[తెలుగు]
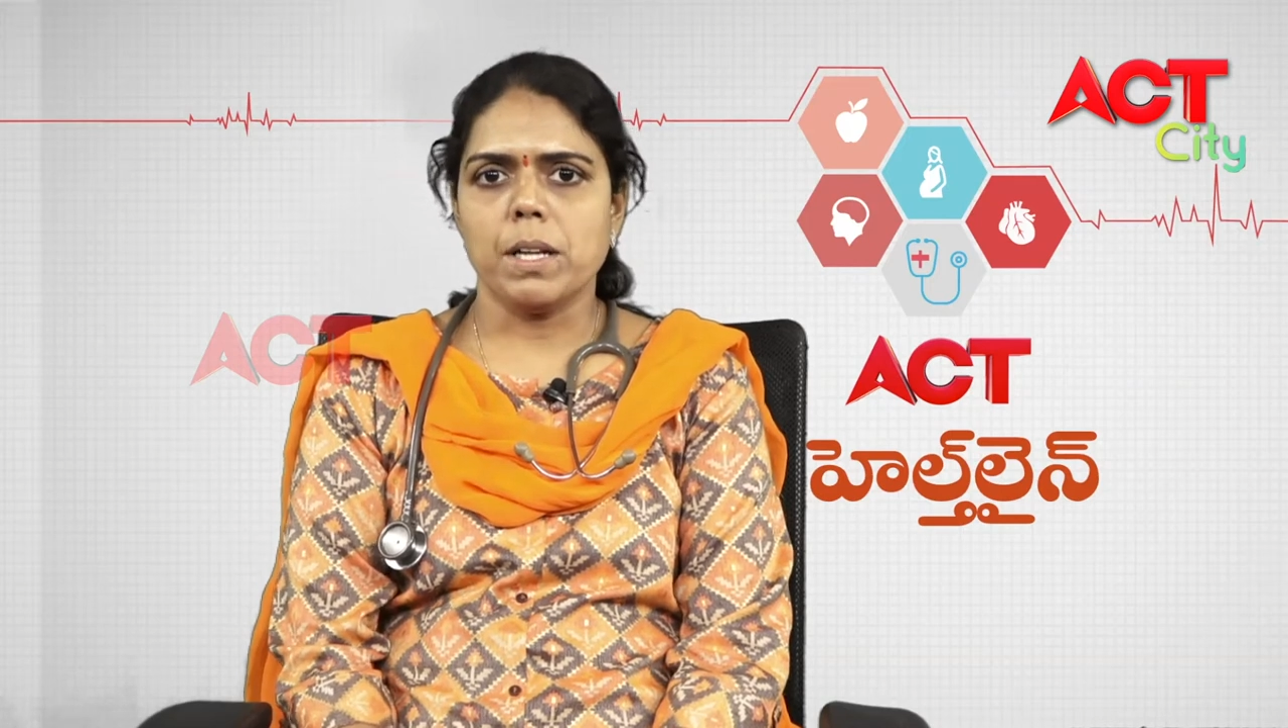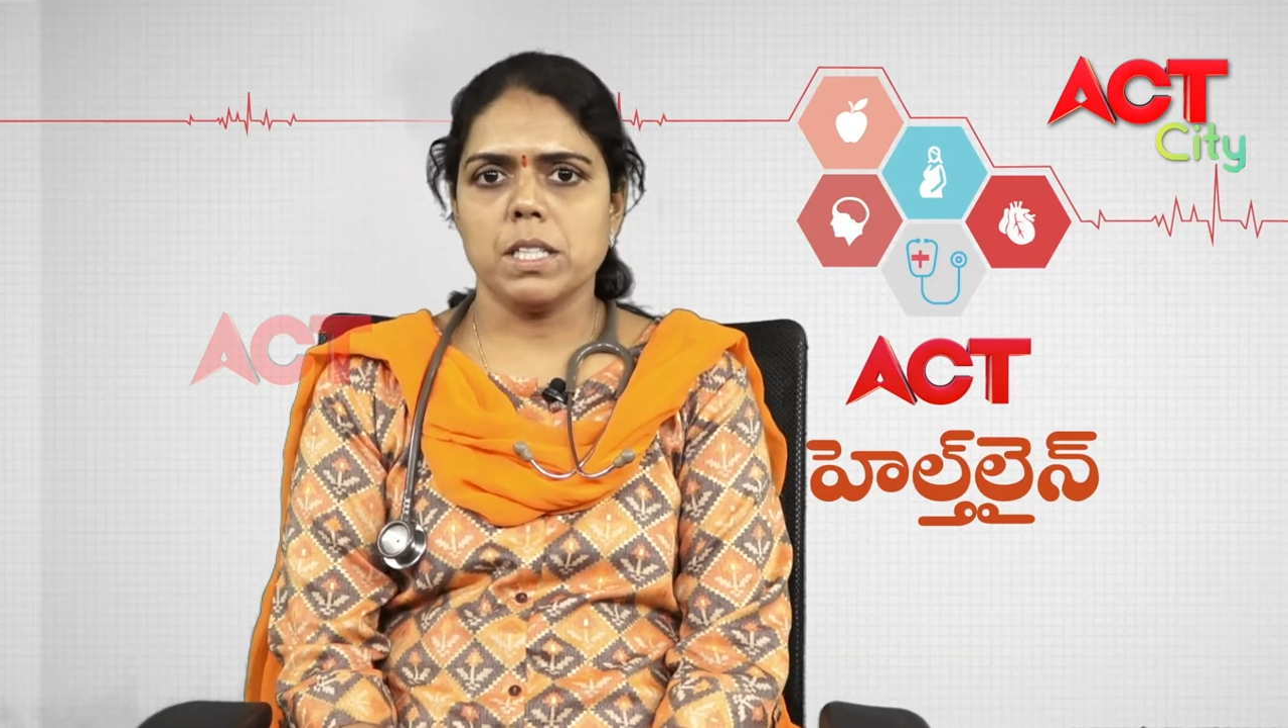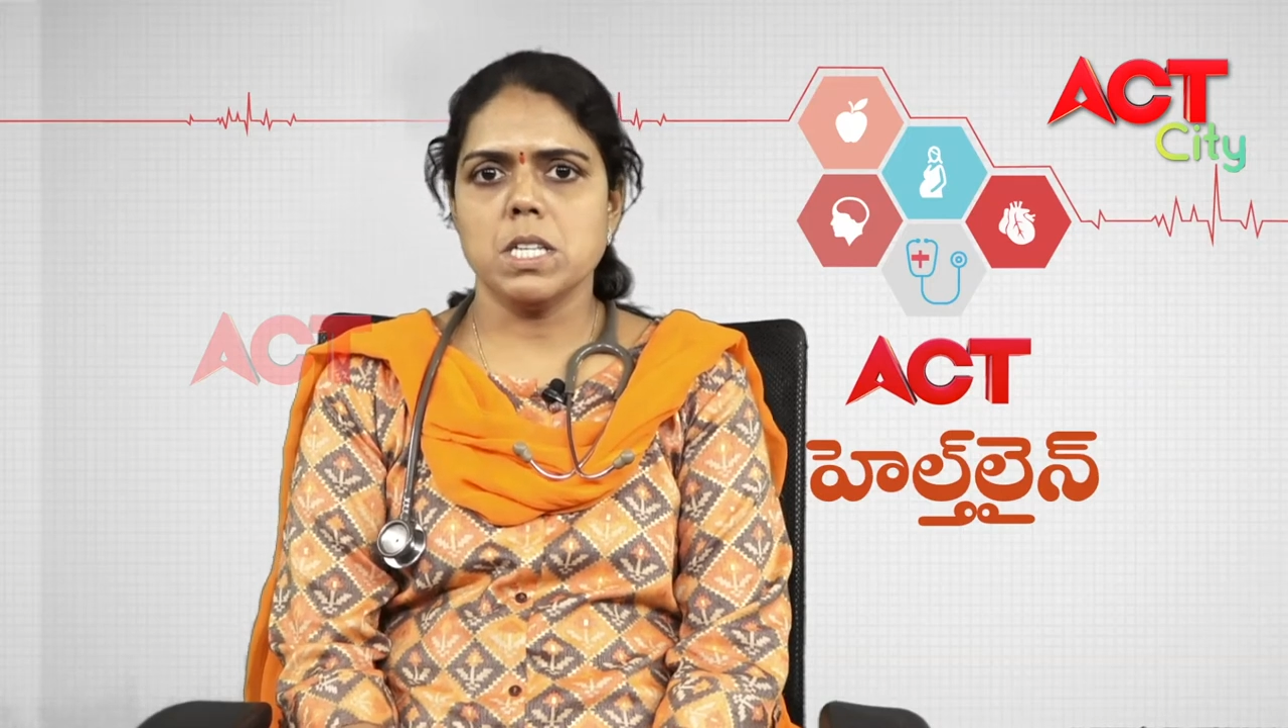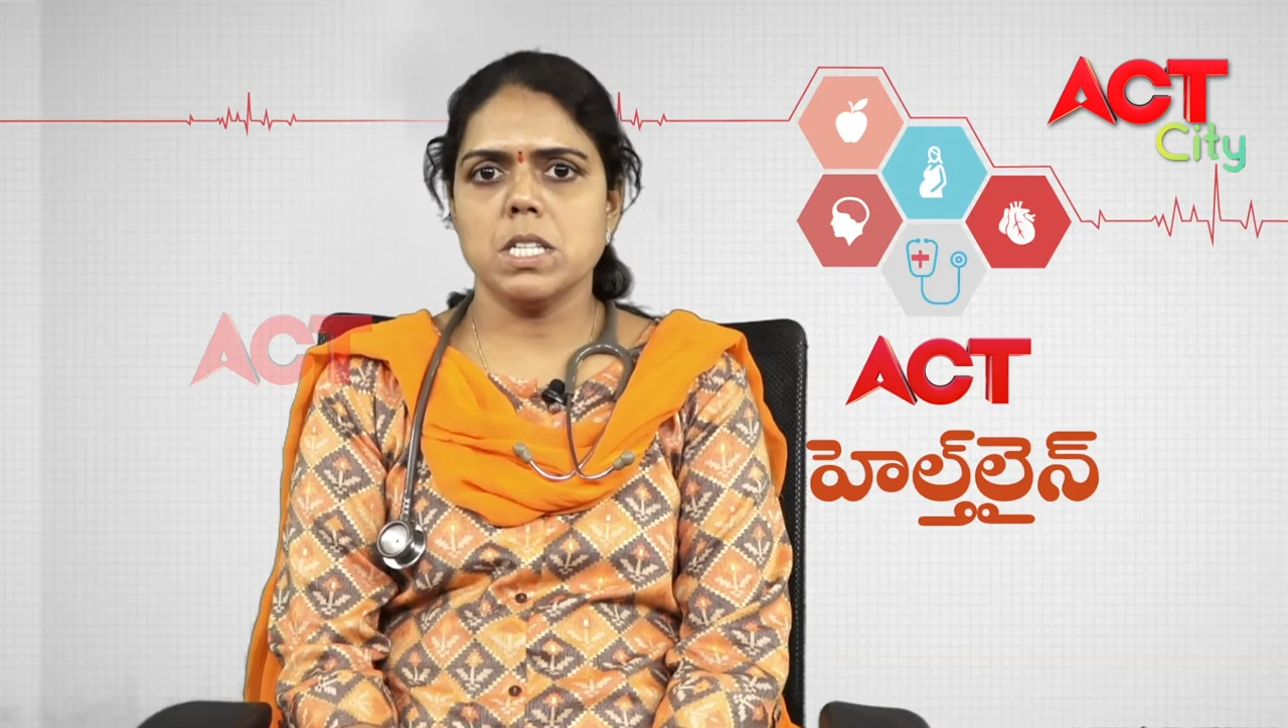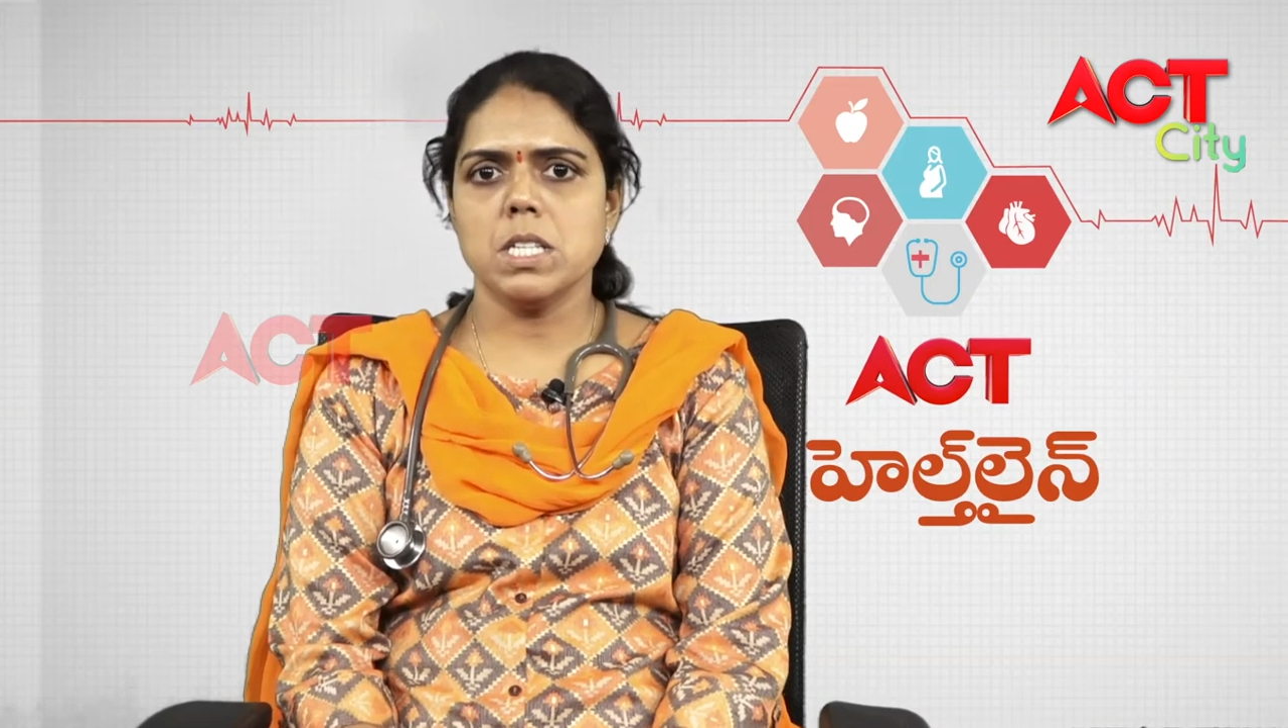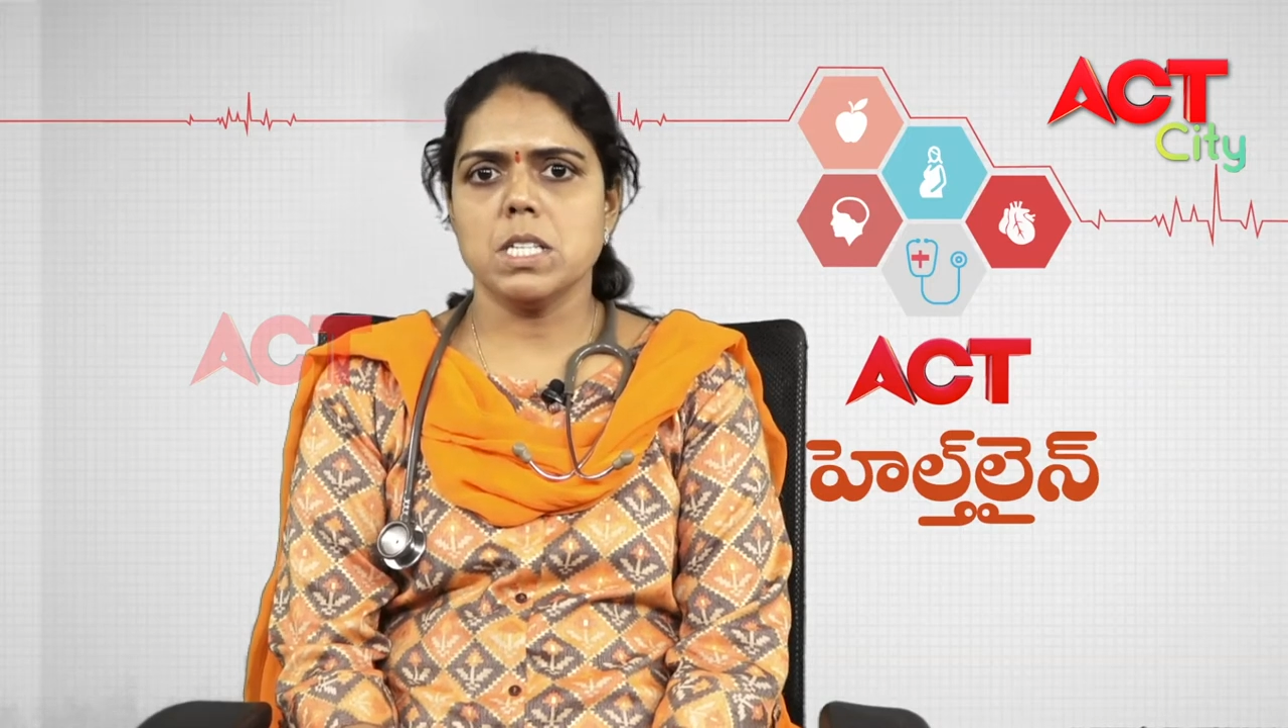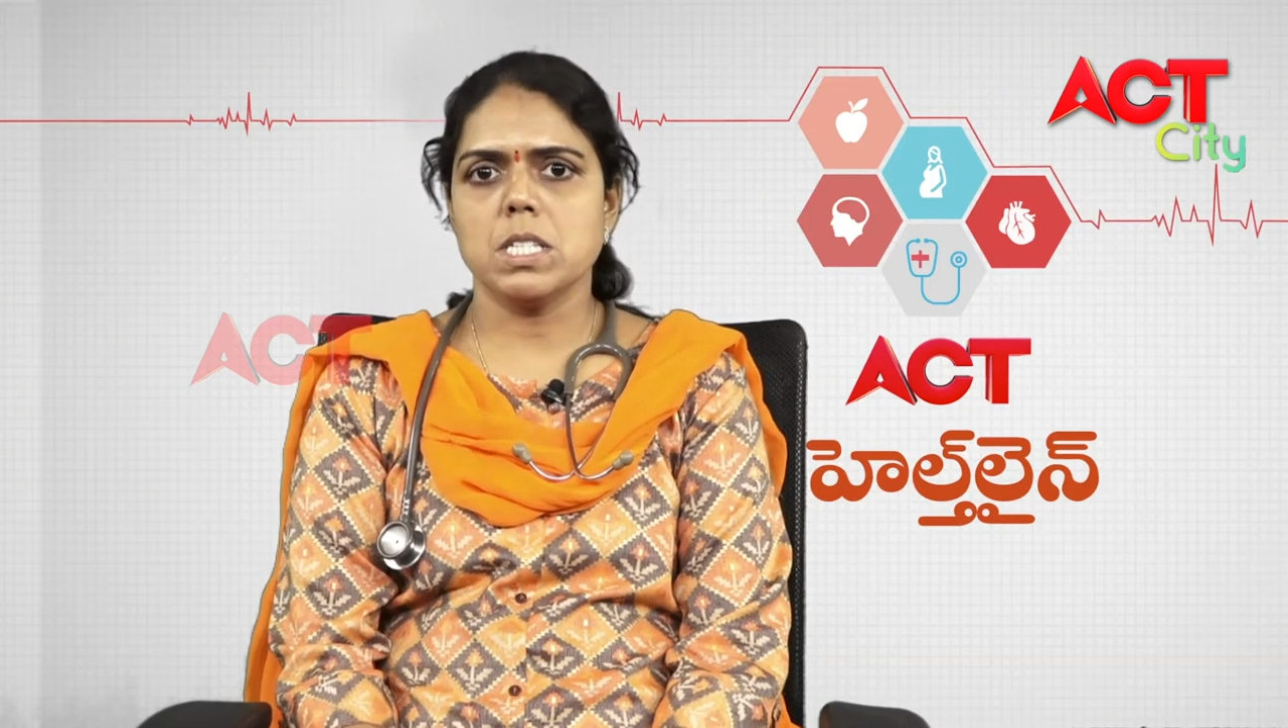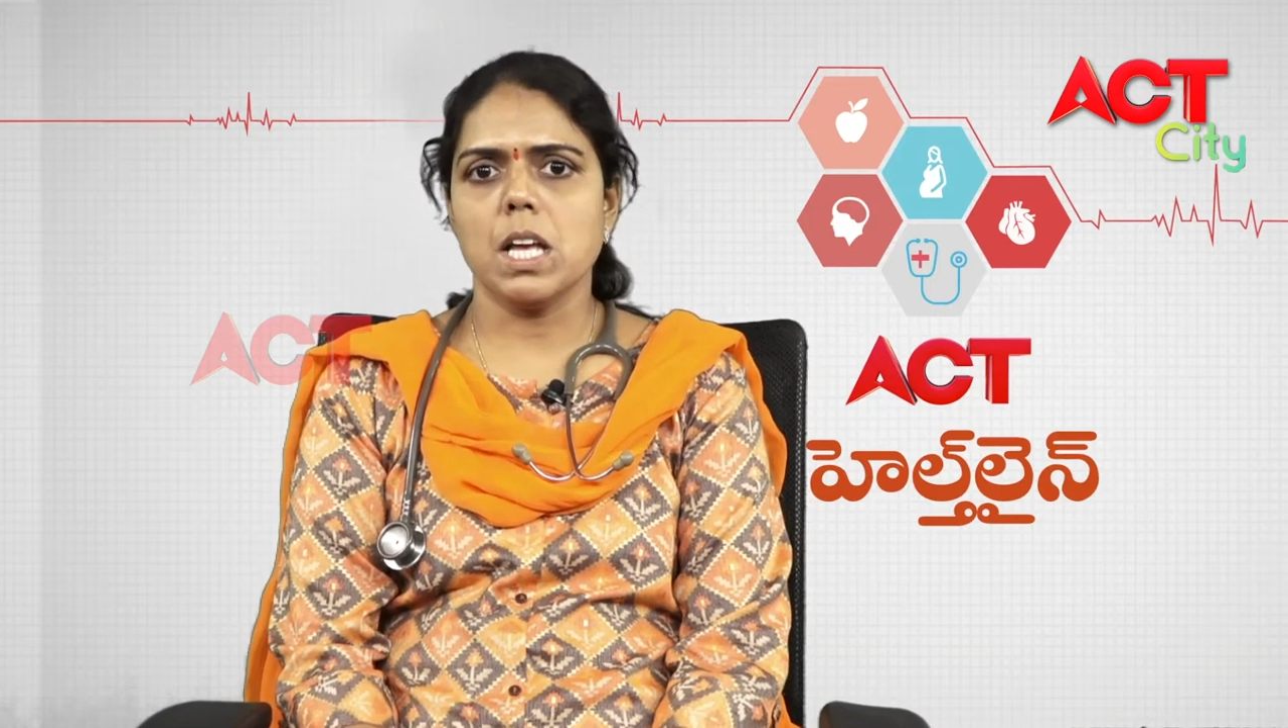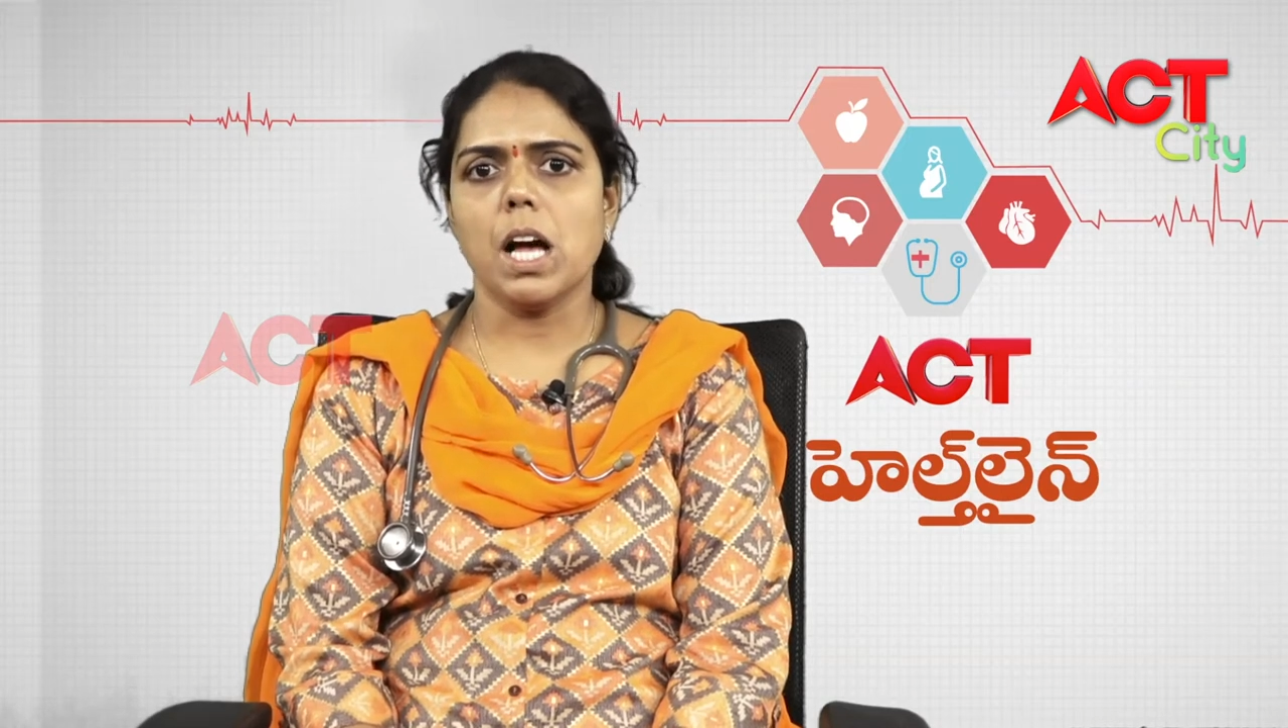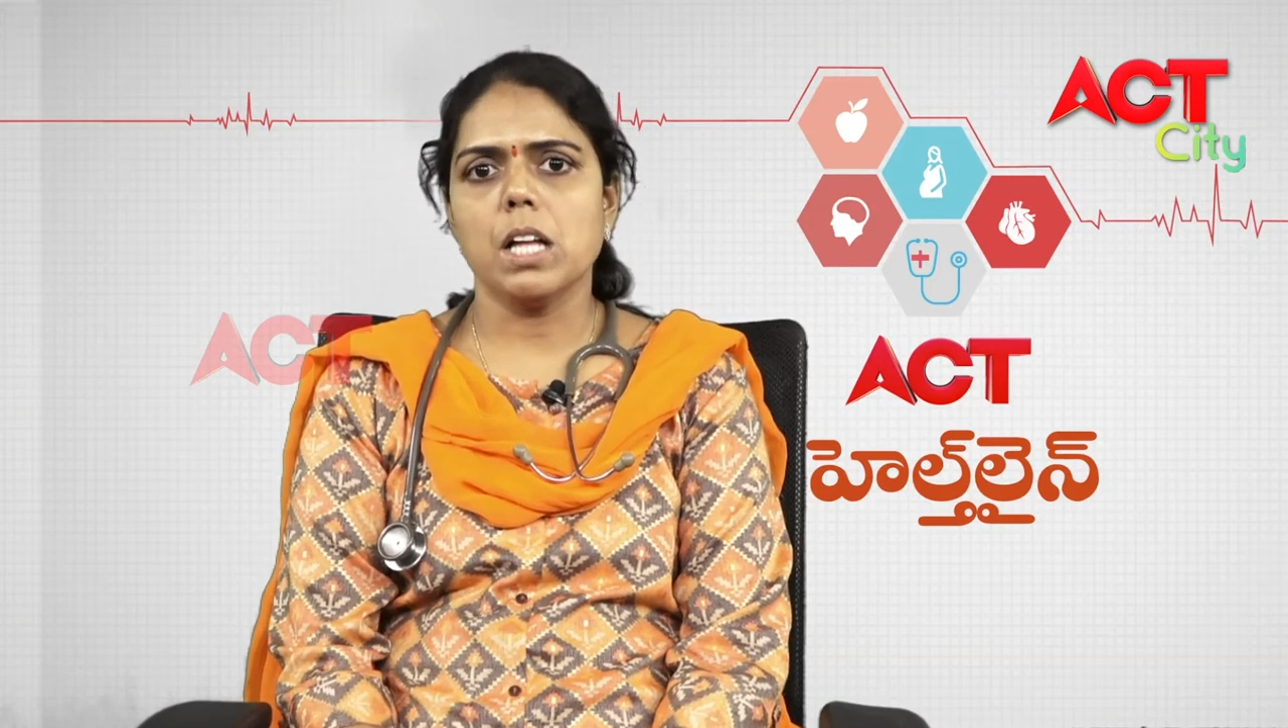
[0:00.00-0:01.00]
పరీక్ష
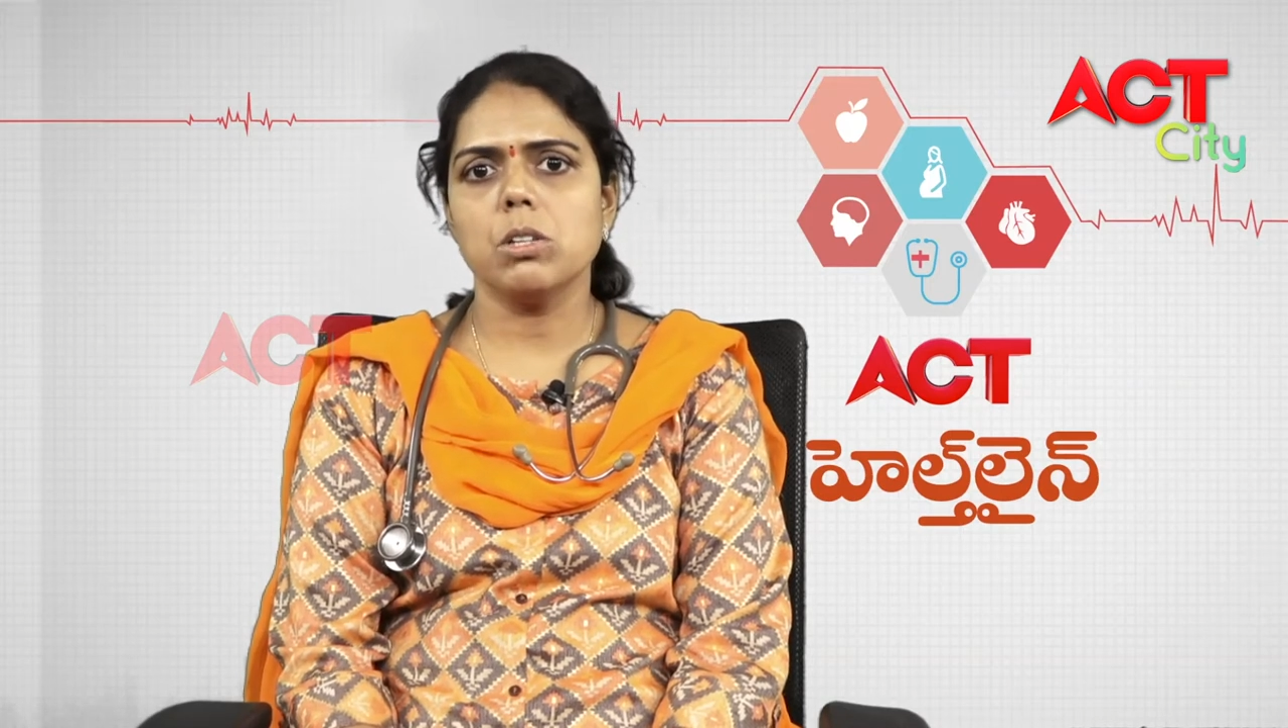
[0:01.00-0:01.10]
చేస్తే